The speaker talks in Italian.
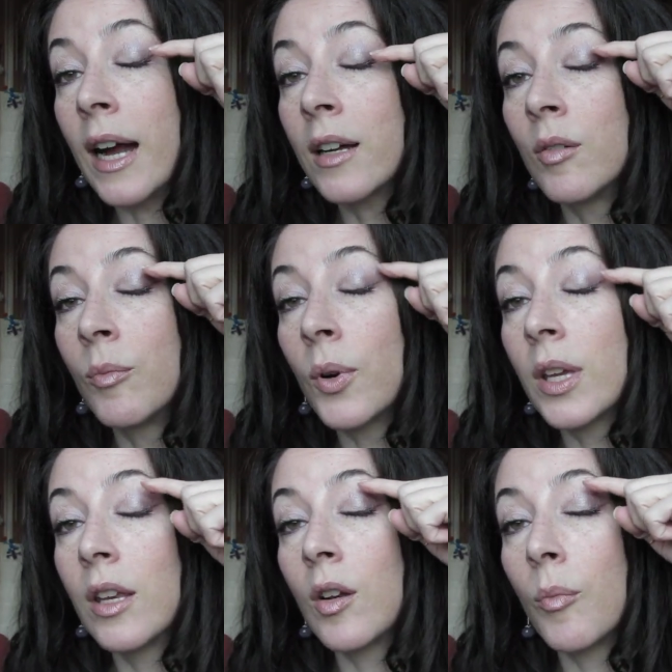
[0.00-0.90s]
anche un
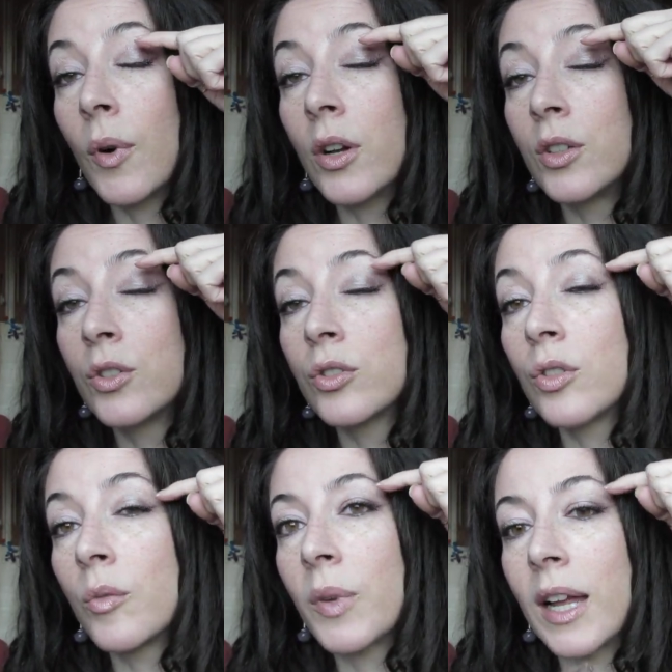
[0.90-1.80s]
pochino poi
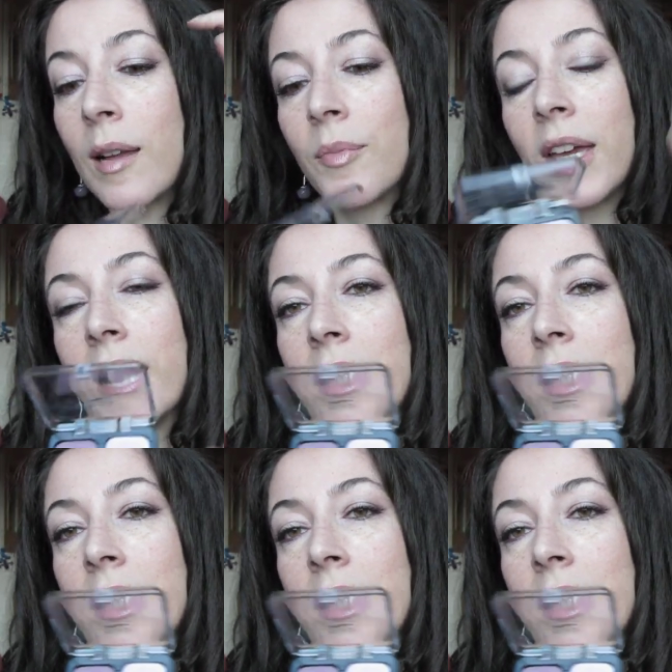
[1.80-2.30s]
sopra la piega